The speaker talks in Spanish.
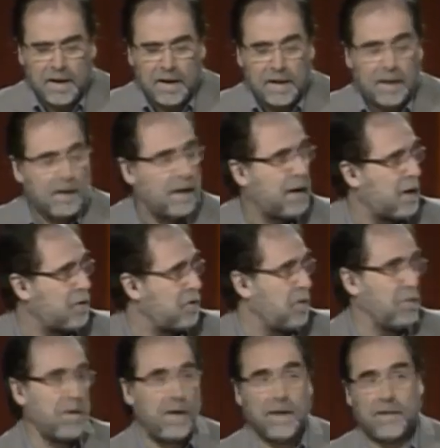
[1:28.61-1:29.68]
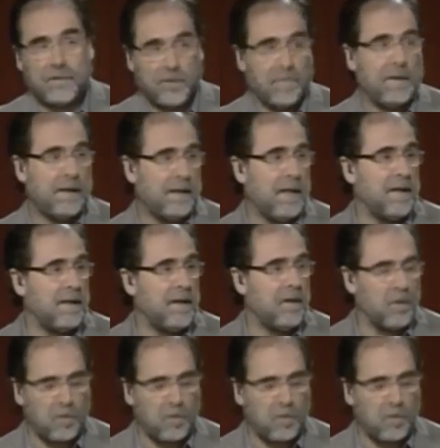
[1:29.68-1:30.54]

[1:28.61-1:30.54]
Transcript: En este caso son bastantes los